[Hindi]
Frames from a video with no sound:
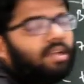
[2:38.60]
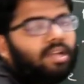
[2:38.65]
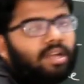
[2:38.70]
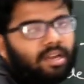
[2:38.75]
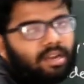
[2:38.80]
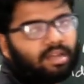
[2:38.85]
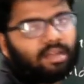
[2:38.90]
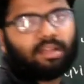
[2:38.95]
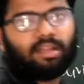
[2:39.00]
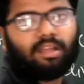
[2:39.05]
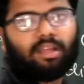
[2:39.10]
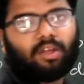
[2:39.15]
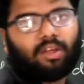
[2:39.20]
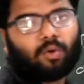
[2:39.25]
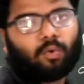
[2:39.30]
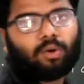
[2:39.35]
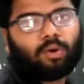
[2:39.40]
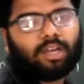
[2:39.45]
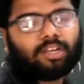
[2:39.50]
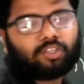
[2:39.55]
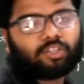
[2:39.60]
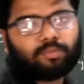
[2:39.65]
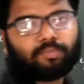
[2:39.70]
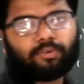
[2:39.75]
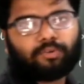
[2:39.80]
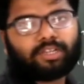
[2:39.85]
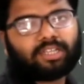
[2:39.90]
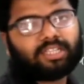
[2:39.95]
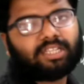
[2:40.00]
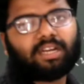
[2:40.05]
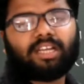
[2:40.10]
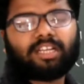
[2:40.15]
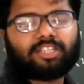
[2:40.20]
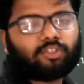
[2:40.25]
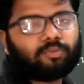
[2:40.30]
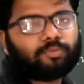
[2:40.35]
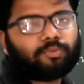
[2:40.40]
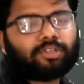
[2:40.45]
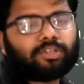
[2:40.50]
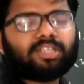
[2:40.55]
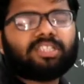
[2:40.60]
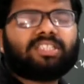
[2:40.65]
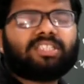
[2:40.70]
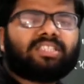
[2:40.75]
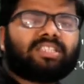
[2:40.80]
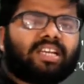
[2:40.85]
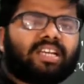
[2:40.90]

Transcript: है ना वहाँ एक्स टू पुट के यहाँ एक्स टू पुट के